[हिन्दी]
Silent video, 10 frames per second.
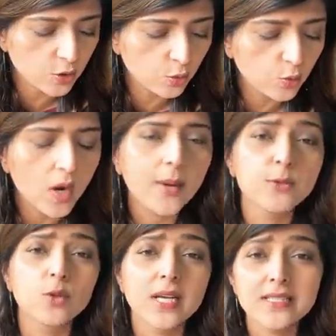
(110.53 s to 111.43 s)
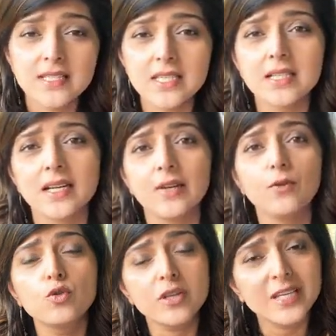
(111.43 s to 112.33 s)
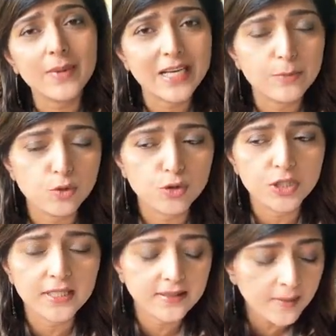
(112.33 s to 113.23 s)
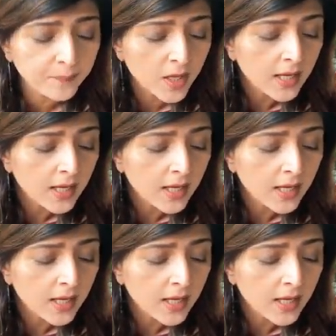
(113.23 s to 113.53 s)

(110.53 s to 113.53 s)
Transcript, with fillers: क्यों हुआ हम इसको कैसे ठीक करें फ्यूचर के बारे में सोचते रहते हैं